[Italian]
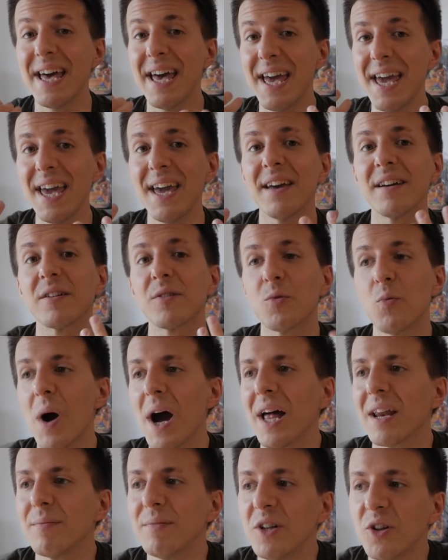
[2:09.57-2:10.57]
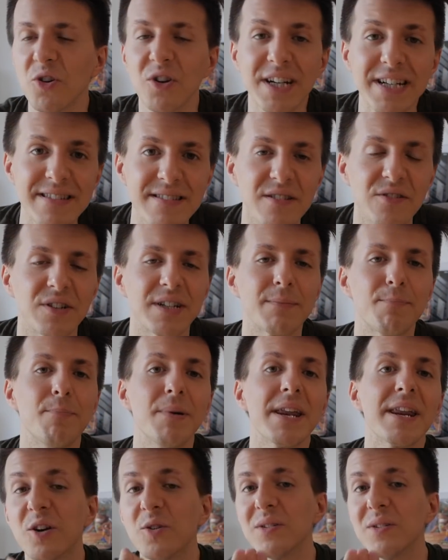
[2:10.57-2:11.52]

e quale migliore occasione per